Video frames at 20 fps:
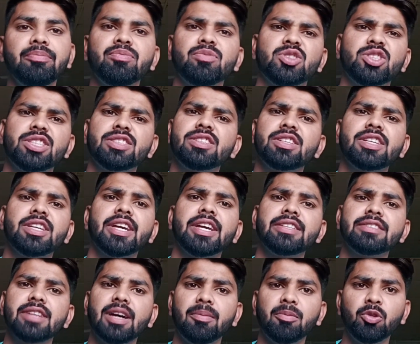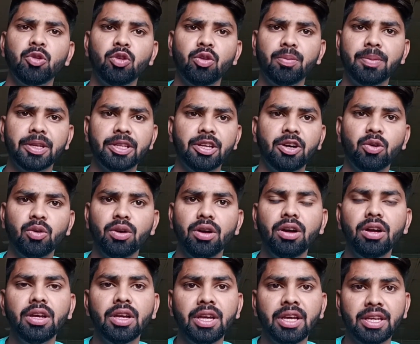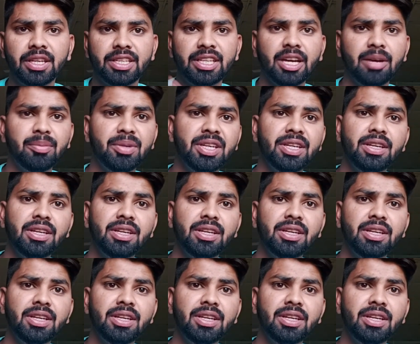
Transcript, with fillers: जैसे कि गाइस आप लोगों को पता होगा कि अभी